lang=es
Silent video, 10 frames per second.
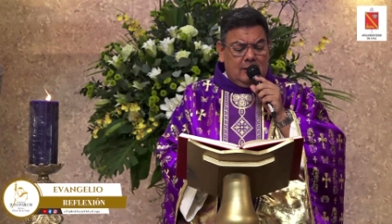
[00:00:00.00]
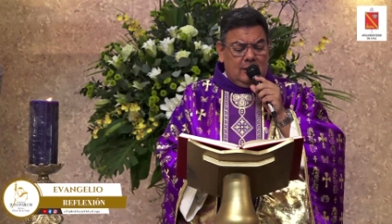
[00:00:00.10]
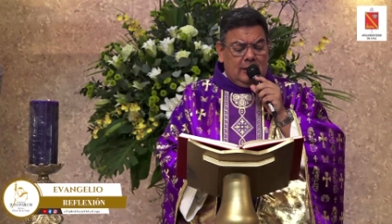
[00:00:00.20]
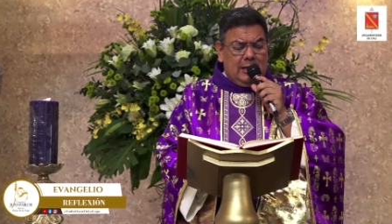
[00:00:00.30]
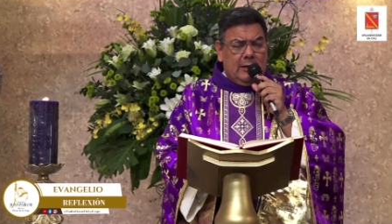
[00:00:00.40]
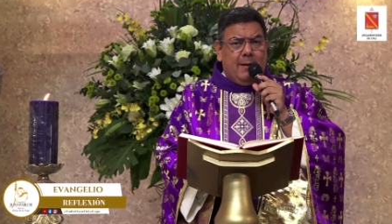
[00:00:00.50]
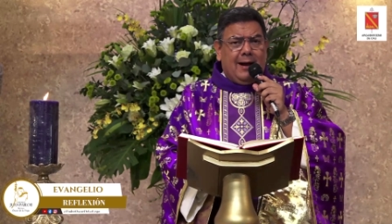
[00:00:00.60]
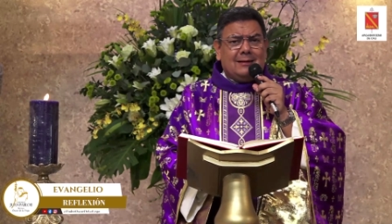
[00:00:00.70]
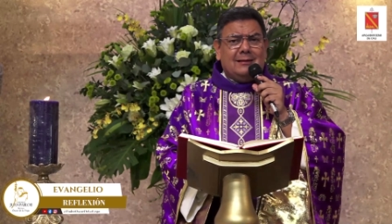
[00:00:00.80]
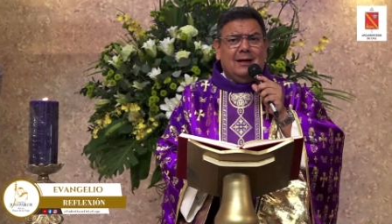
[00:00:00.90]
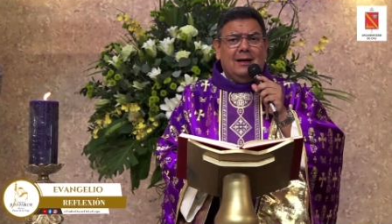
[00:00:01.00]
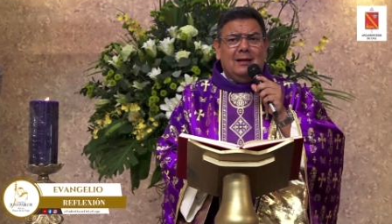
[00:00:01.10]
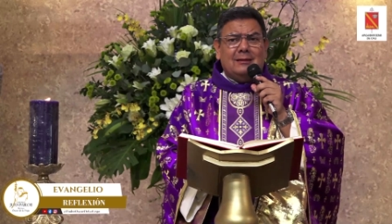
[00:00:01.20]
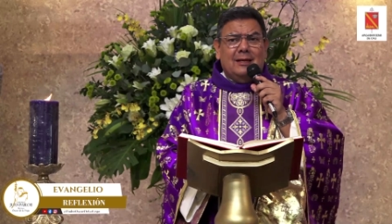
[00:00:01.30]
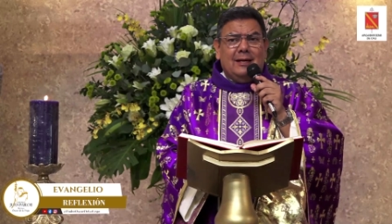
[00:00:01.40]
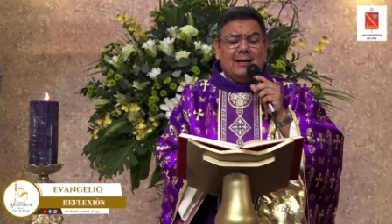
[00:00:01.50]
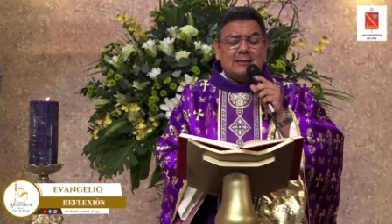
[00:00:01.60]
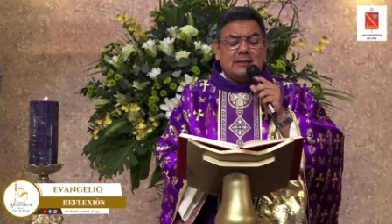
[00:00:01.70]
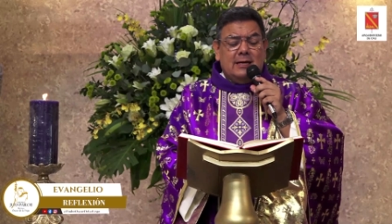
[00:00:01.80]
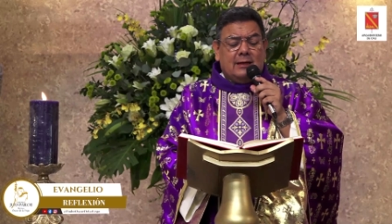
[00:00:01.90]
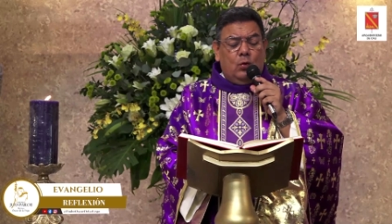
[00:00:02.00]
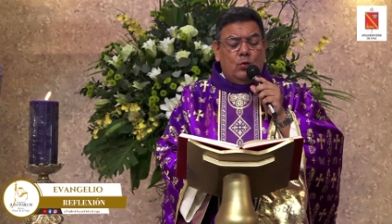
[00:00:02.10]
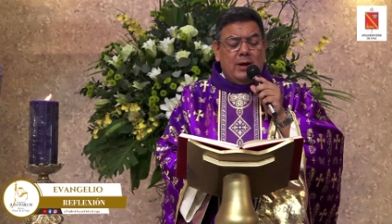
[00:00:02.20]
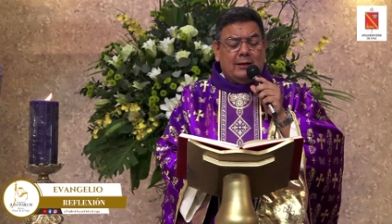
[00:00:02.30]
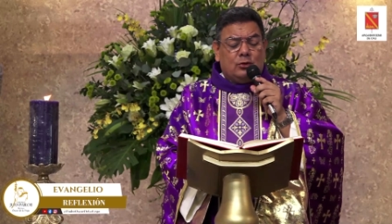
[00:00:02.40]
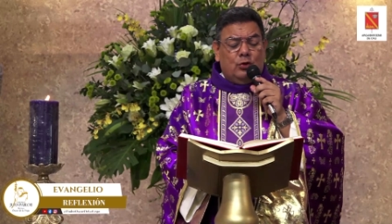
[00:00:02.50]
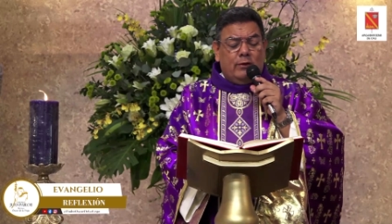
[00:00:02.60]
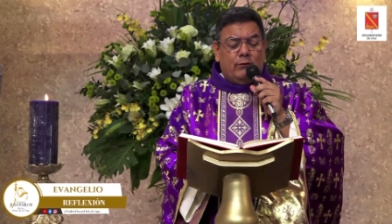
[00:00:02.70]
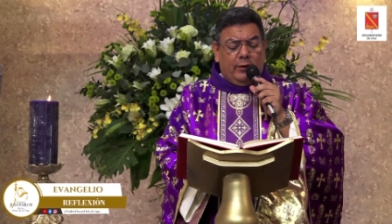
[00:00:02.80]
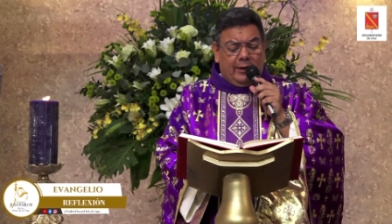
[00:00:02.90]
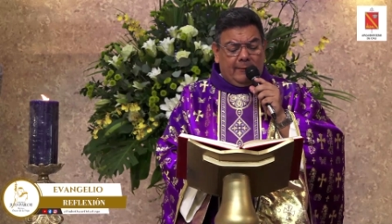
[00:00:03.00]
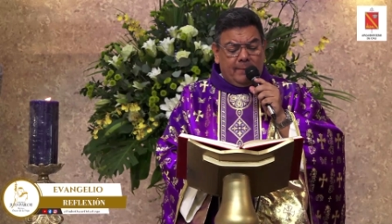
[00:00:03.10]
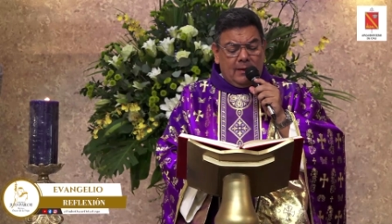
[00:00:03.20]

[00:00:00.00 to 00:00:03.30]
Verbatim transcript: Y Marta tiene que hacer un acto de fe.